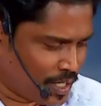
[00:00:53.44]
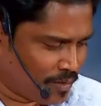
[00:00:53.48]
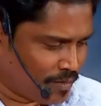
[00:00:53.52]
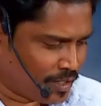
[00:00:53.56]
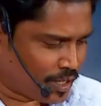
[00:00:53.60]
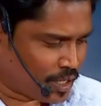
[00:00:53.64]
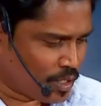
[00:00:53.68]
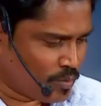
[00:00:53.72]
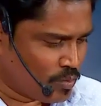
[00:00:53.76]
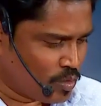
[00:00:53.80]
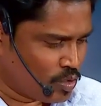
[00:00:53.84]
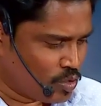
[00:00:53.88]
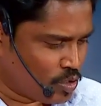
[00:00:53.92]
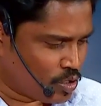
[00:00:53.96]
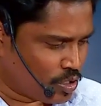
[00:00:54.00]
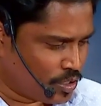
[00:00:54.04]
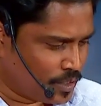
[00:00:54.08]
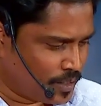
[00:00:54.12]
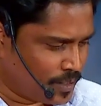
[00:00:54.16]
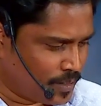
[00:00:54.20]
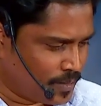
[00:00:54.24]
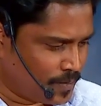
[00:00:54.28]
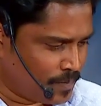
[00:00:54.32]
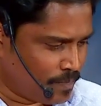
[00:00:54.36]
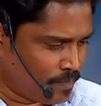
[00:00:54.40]
இருபத்தி மூன்று
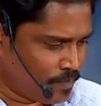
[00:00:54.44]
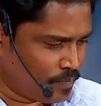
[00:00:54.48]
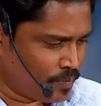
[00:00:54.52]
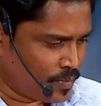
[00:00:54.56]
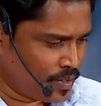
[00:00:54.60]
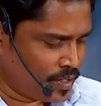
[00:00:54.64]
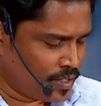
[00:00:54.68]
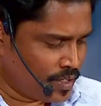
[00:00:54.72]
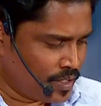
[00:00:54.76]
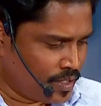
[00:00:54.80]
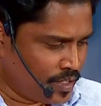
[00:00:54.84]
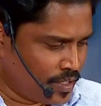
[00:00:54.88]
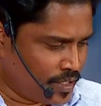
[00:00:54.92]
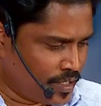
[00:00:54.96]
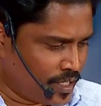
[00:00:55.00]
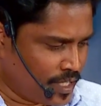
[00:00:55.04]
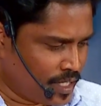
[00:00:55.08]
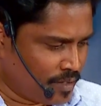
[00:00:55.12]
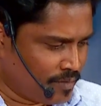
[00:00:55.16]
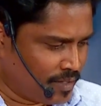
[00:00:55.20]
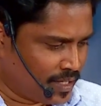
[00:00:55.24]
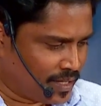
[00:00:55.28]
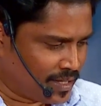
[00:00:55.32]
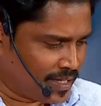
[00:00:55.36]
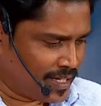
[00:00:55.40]

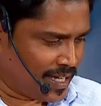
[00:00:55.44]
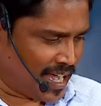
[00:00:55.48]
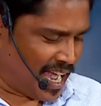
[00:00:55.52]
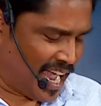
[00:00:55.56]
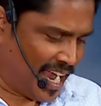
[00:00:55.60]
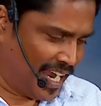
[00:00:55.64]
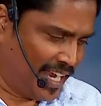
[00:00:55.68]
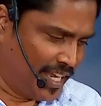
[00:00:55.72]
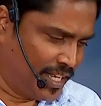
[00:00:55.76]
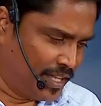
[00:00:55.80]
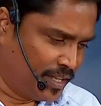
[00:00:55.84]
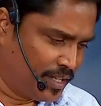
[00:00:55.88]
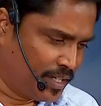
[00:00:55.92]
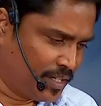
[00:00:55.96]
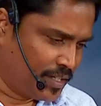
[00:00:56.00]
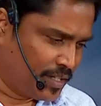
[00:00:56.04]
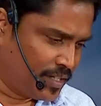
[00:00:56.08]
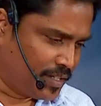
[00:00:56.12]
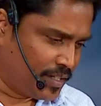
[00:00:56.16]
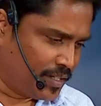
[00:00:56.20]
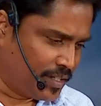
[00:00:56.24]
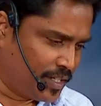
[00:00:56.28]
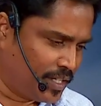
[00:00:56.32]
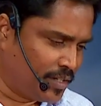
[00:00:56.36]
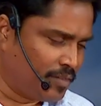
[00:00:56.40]
இருபத்தி ஐந்து
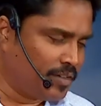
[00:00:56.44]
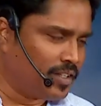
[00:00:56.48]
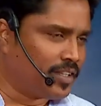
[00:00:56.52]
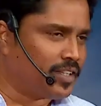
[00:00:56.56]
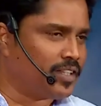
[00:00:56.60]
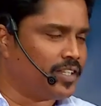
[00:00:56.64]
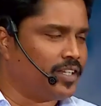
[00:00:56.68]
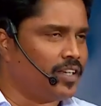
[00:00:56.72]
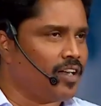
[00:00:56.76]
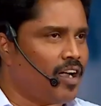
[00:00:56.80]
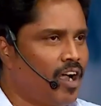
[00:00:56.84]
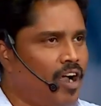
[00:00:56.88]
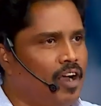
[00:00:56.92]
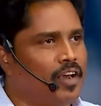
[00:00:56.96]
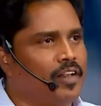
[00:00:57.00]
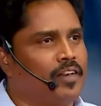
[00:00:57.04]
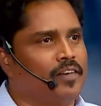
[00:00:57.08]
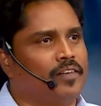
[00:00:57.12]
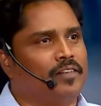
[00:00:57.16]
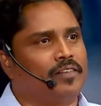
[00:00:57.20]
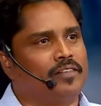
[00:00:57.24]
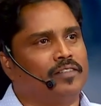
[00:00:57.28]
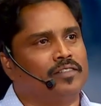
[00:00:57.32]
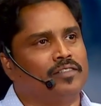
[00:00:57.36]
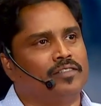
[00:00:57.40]
இருபத்தி ஆறு
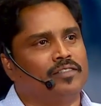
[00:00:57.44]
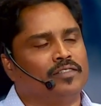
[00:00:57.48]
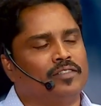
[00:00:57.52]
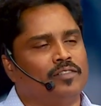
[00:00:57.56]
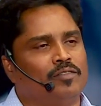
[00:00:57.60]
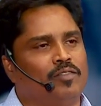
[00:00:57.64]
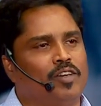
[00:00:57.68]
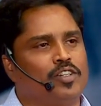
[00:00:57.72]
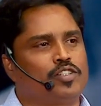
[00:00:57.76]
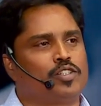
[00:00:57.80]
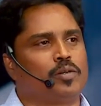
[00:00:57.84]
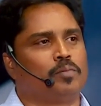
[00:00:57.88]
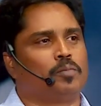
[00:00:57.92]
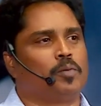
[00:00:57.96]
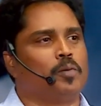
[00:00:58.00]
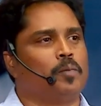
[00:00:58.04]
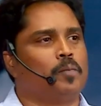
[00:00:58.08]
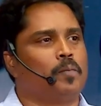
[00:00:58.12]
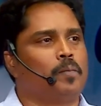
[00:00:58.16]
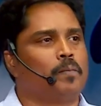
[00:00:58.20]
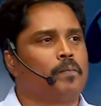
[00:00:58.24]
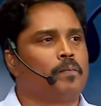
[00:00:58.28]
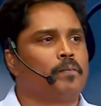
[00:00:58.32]
வாசிப்போம்